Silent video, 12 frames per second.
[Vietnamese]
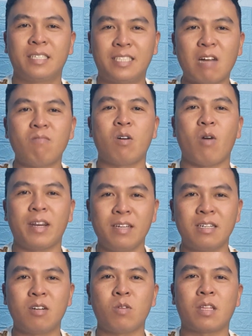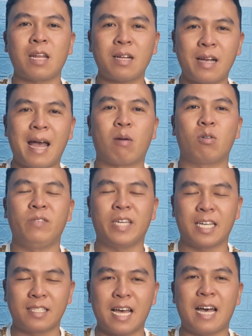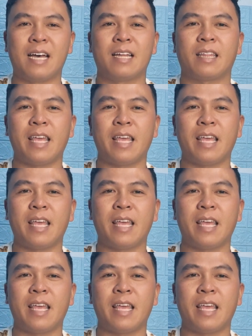trong và ngoài nước cũng như tất cả quý vị khán giả